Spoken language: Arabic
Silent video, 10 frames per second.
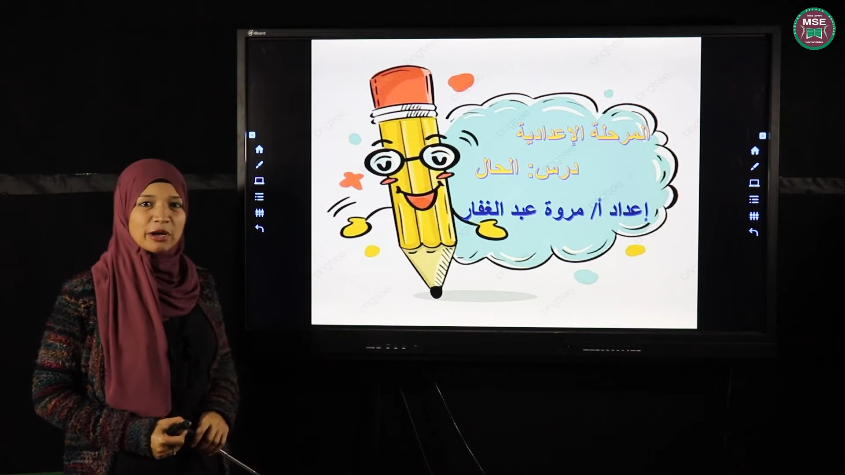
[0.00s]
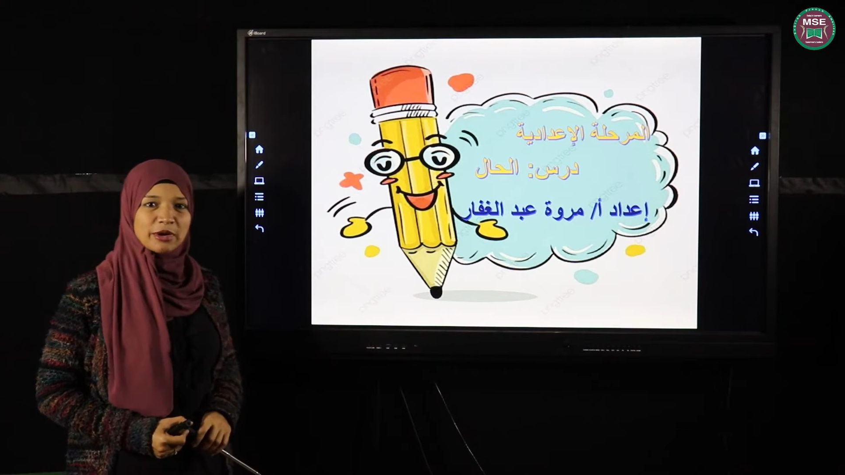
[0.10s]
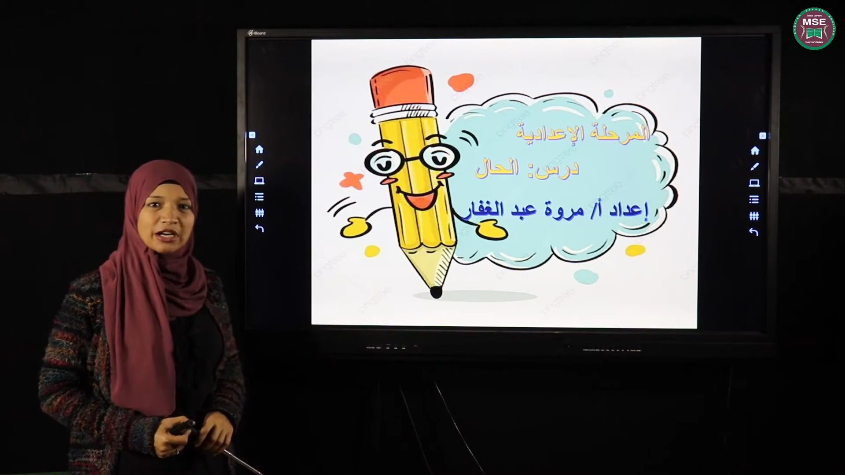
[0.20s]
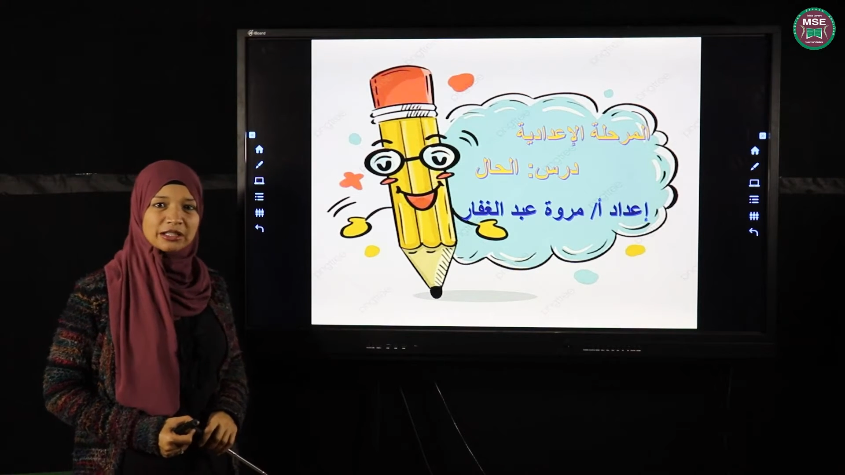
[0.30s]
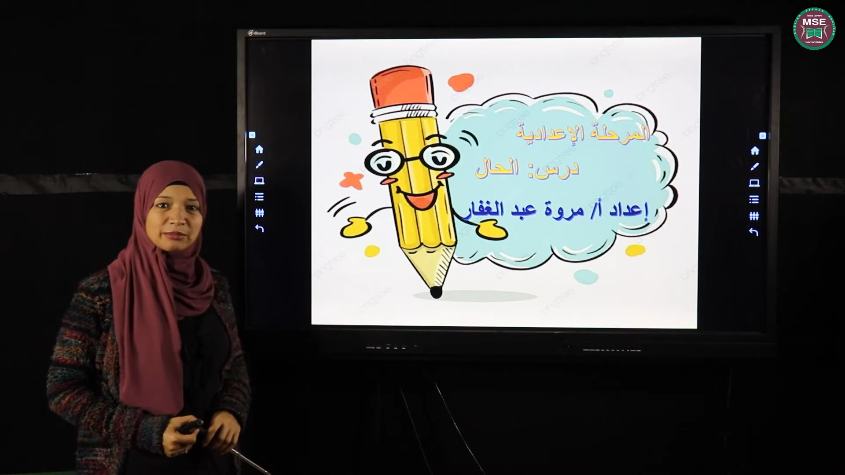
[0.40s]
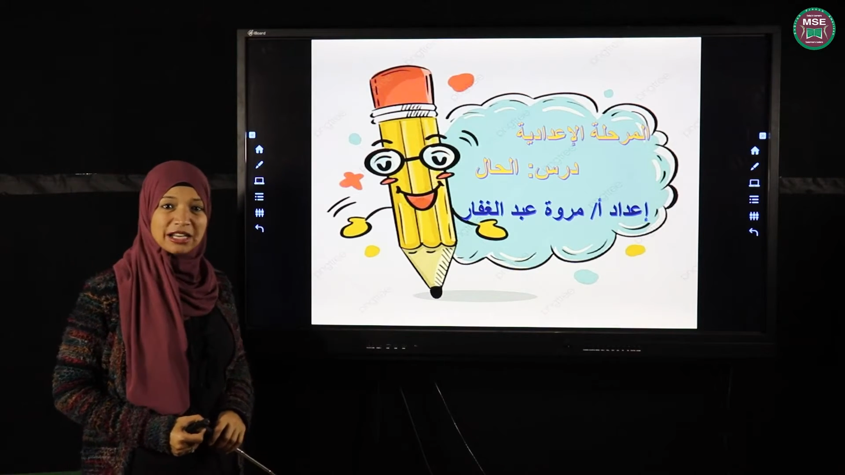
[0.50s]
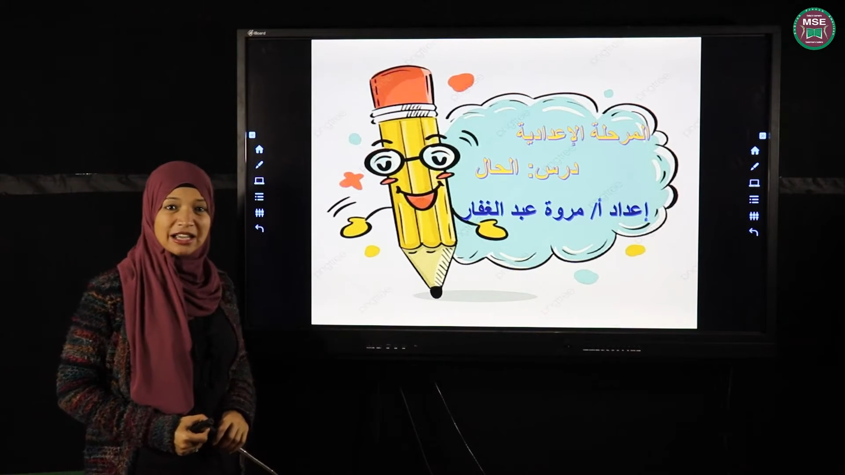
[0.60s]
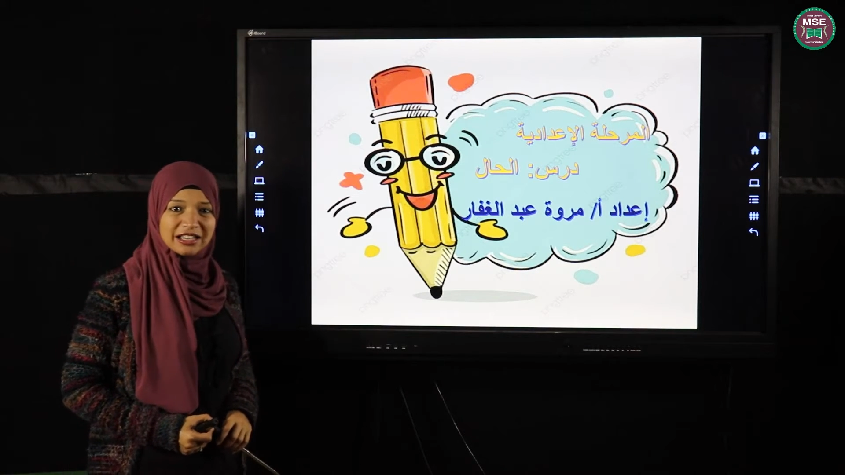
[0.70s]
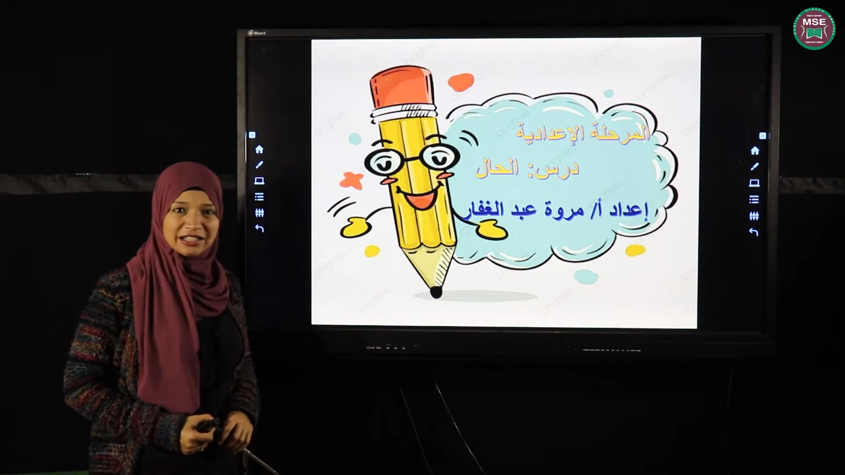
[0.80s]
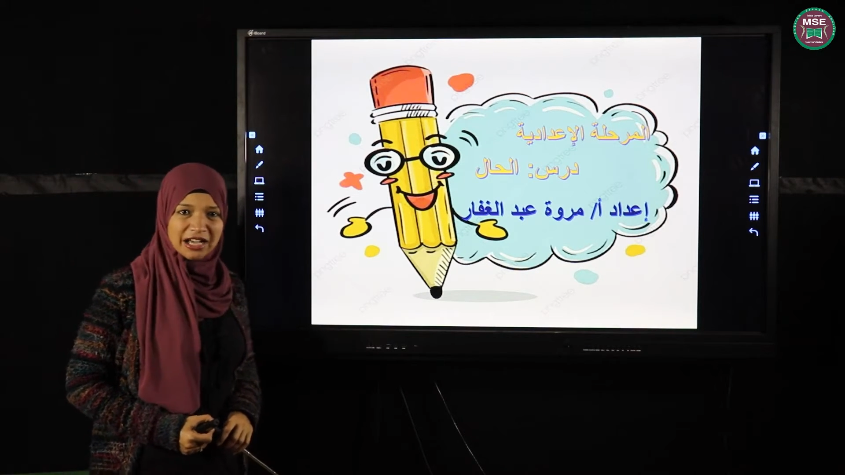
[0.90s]
مع بعض
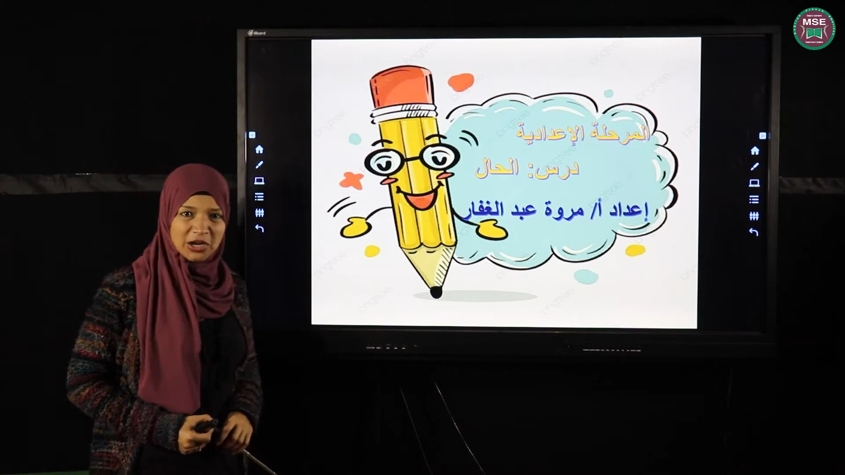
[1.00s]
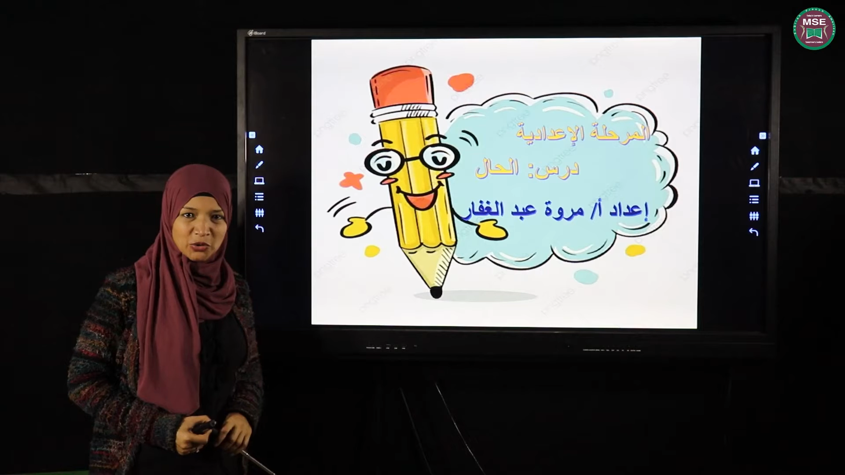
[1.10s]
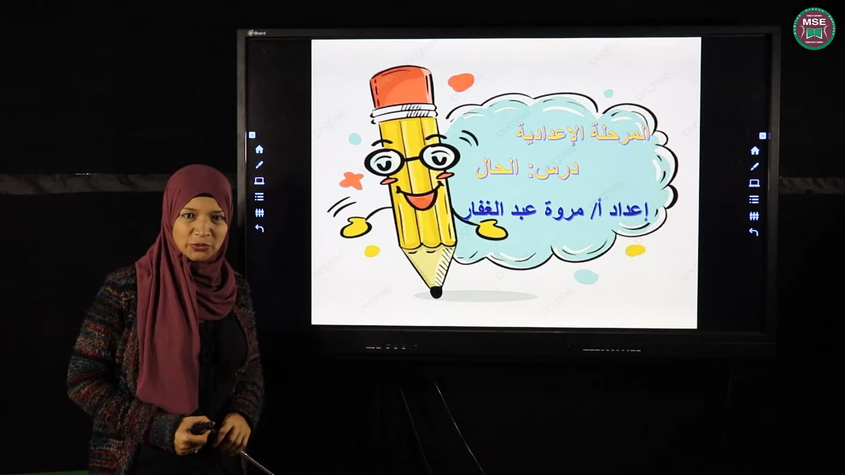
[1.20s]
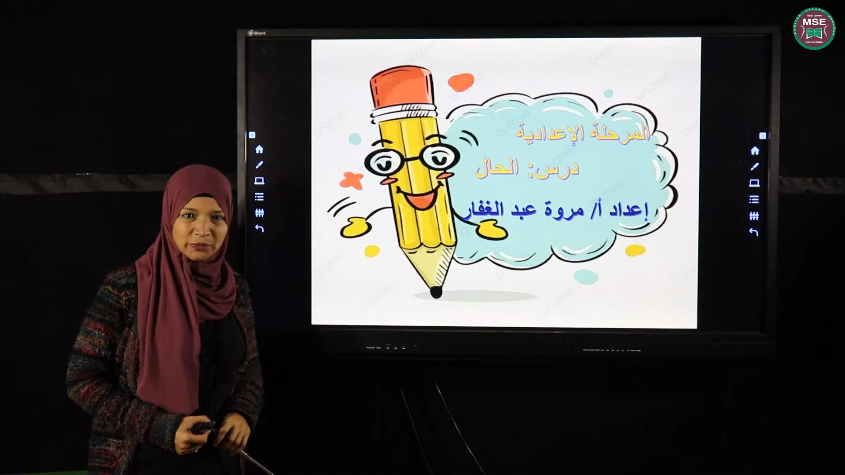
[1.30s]
منهج النحو